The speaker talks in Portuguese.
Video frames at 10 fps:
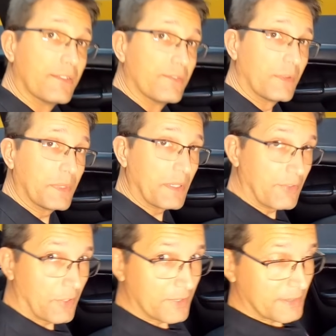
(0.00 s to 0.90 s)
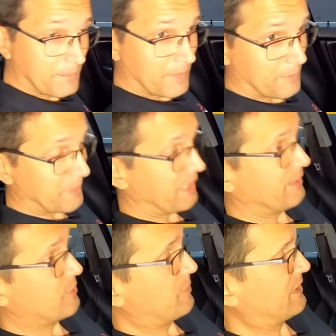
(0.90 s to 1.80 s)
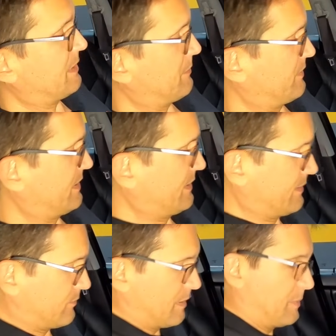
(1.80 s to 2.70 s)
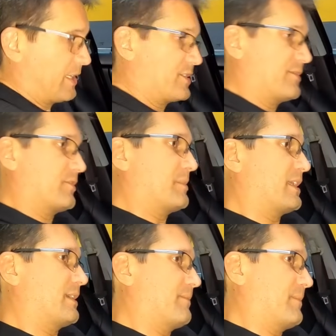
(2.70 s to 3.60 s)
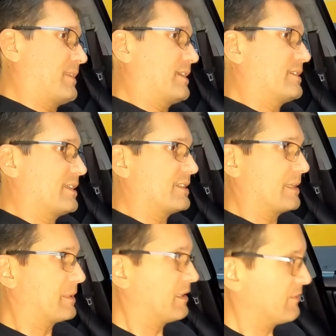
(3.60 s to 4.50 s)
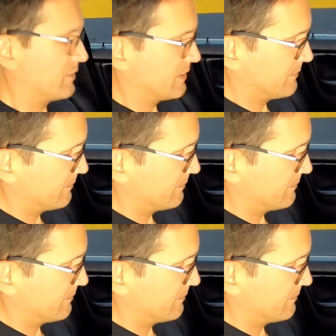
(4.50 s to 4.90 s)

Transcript: Vamos dar uma volta? Não, peraí, deixa eu mostrar para vocês o aplicativo como é que é. Antes a gente sair para dar uma volta.